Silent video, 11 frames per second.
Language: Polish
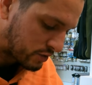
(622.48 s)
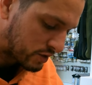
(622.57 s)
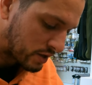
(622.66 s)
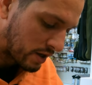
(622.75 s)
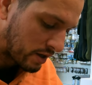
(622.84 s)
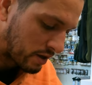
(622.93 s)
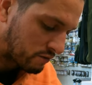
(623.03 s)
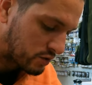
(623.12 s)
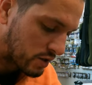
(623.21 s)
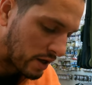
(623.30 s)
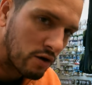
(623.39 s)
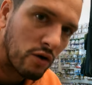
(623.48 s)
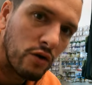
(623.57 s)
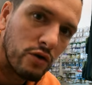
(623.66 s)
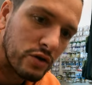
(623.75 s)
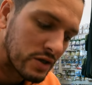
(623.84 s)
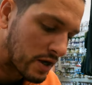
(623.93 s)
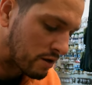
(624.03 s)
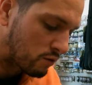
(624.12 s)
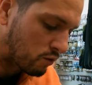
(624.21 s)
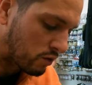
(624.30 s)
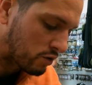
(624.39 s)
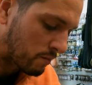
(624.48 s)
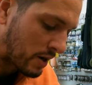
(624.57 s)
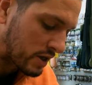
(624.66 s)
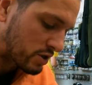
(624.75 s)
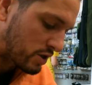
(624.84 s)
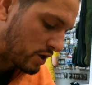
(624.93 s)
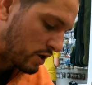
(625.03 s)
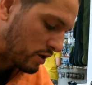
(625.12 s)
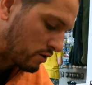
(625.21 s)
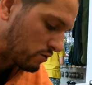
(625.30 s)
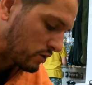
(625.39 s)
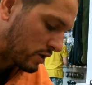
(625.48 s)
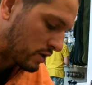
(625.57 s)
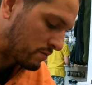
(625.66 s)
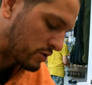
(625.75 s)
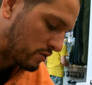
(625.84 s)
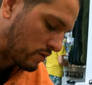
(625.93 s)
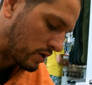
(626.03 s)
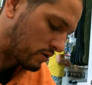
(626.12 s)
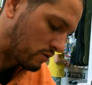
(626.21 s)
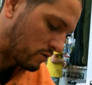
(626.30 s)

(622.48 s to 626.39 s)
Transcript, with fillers: wszystkie, wszystkiego rodzaju robaczki. Tutaj na przykład